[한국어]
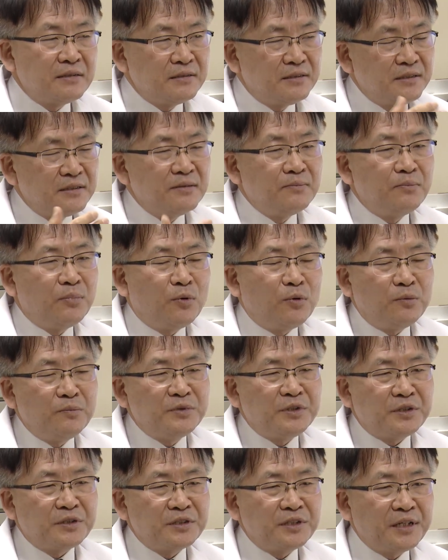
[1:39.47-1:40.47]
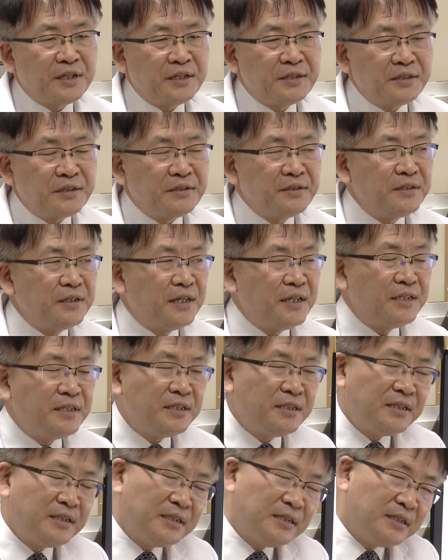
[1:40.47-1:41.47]
지금 보험 정책에서는
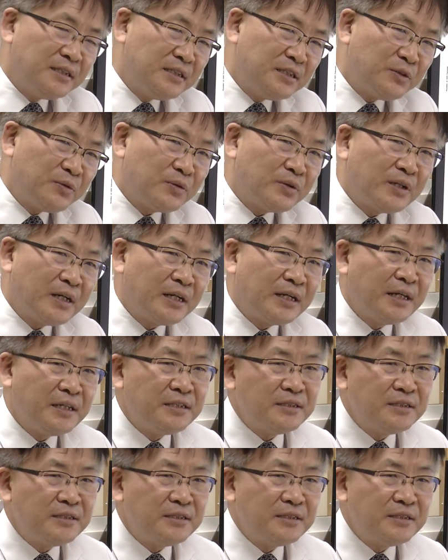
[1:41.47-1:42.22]
HD 치료를 하나,